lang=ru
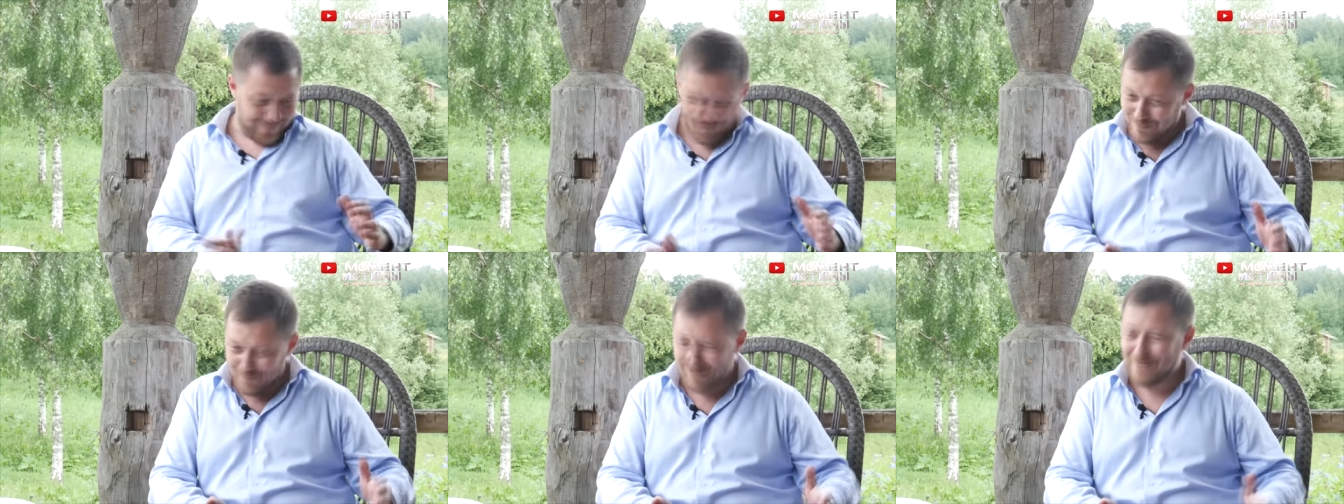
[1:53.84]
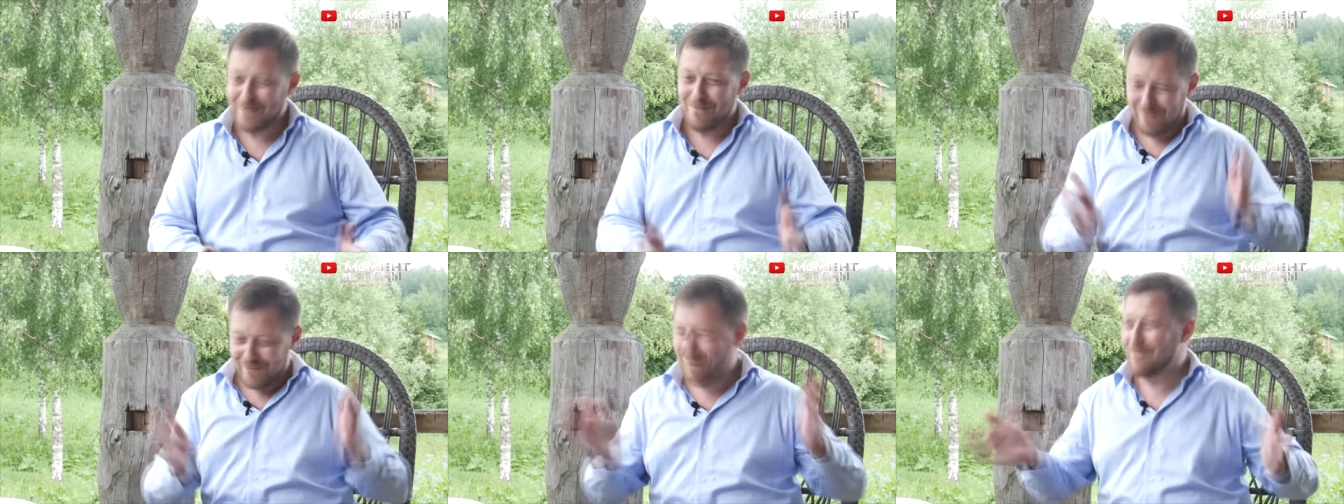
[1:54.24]

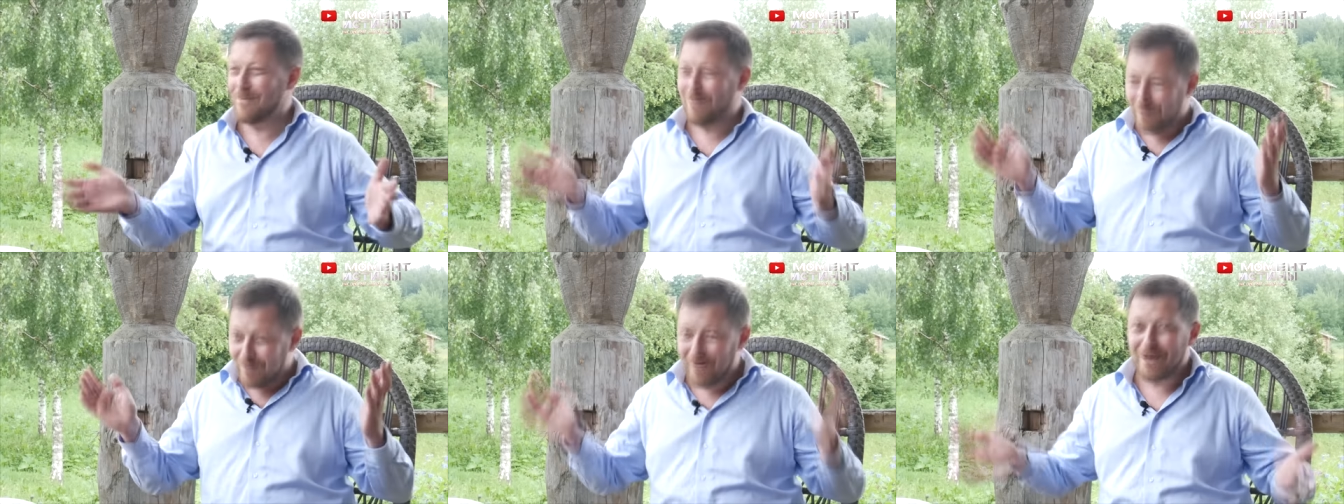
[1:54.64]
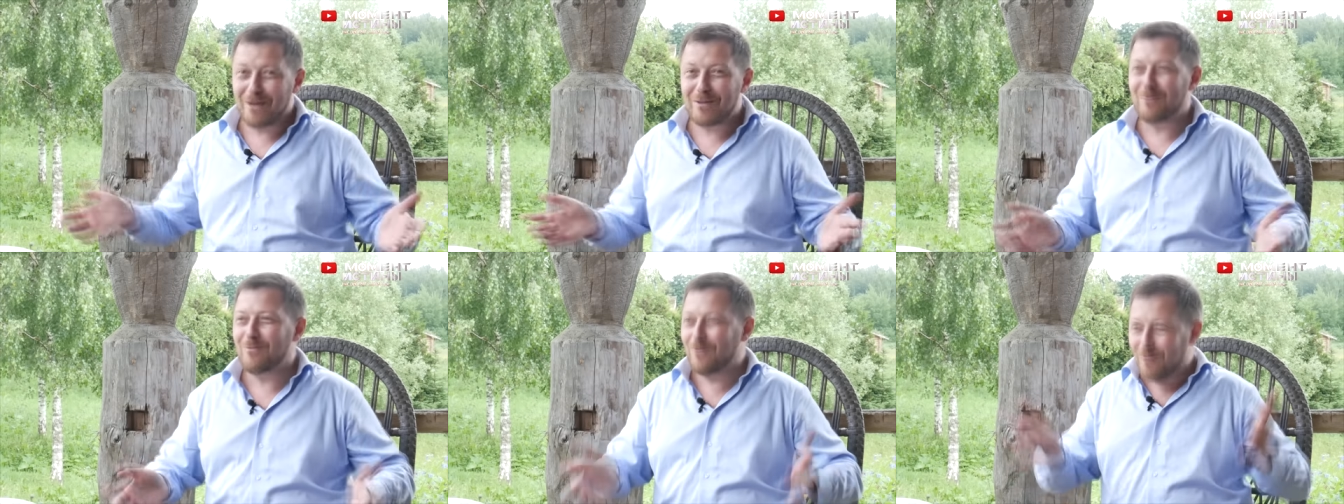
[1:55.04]
Спасибо вам. Да.
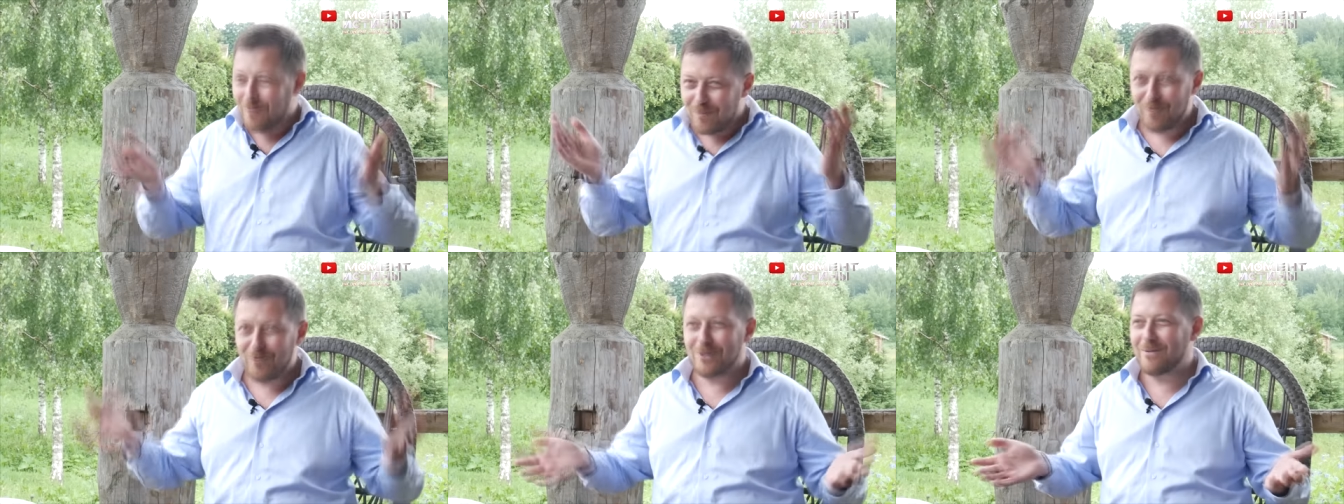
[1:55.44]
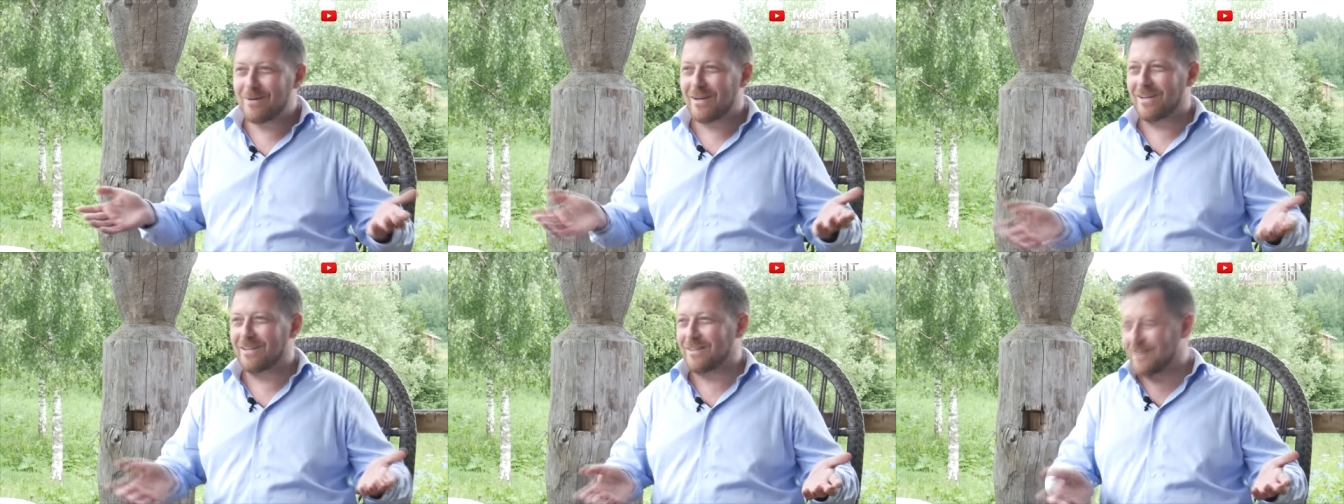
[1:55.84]
Поэтому будем... И крас...